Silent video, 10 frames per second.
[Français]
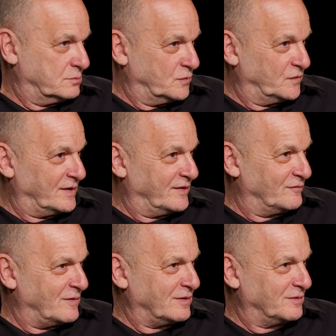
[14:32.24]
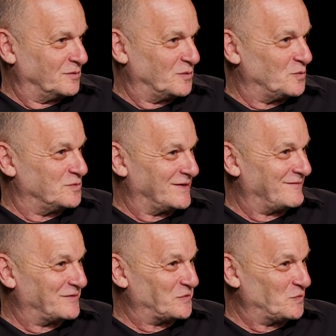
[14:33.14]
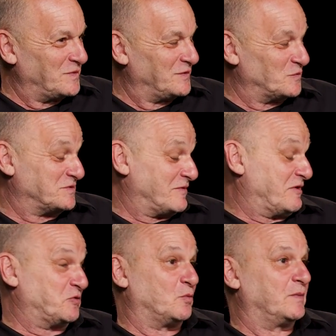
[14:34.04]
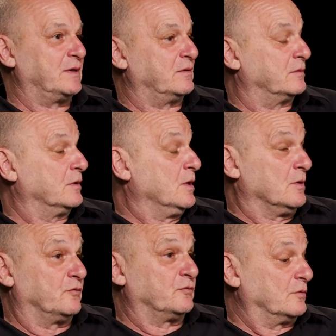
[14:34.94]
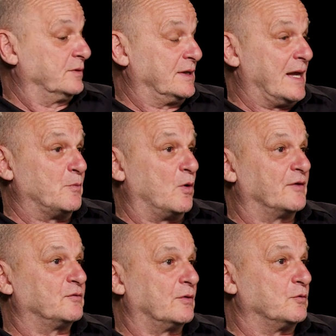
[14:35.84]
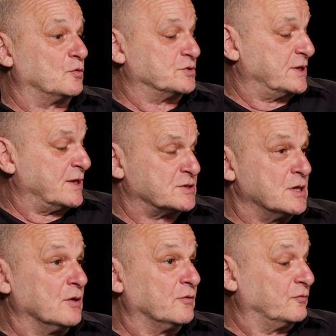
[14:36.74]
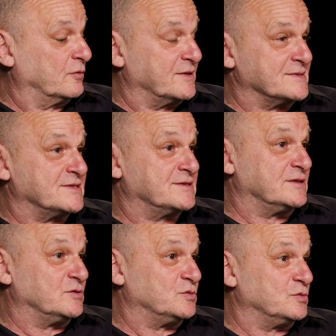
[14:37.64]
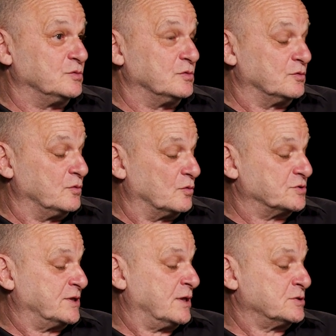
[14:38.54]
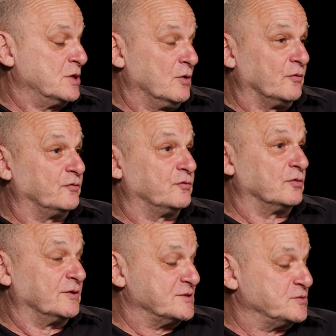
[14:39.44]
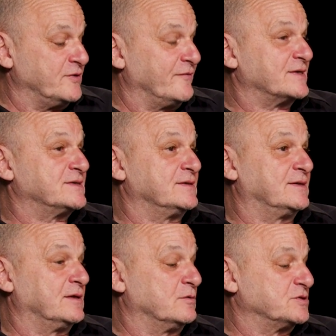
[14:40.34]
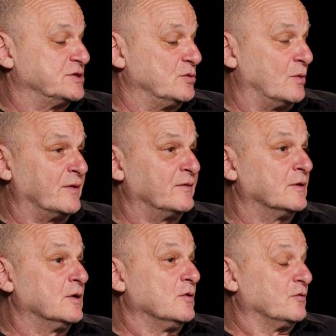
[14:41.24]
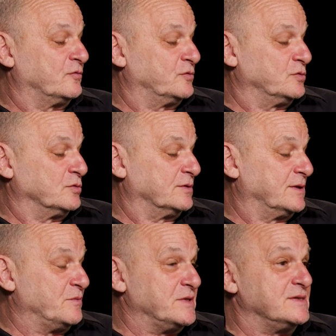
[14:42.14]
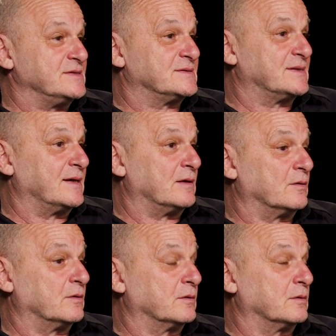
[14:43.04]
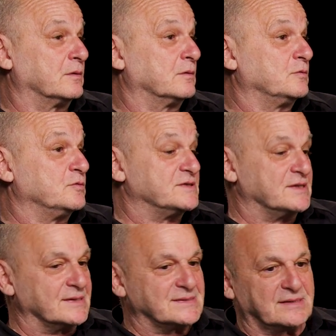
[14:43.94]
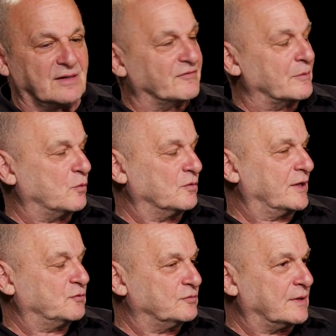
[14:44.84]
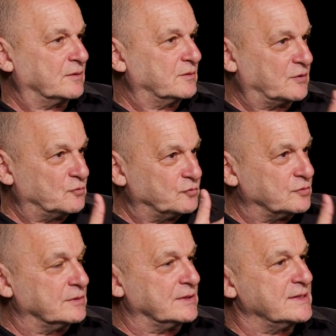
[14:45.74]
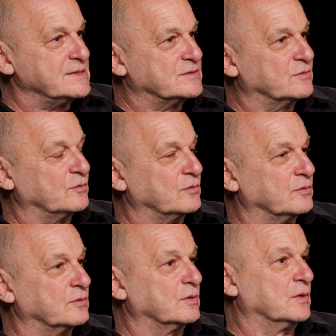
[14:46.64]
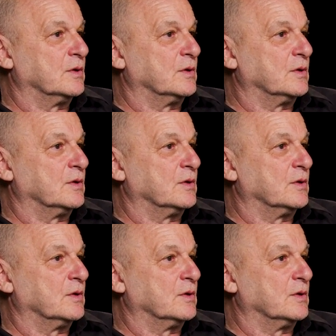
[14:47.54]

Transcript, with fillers: vous allez voir où ça va tomber. Donc ça va tomber euh, sur des laboratoires de recherche, sur des instituts euh, de recherche, sur des universités euh, chinoises, sur des ministères du CDC. Enfin bon, il y a, tout il y a toute une liste de,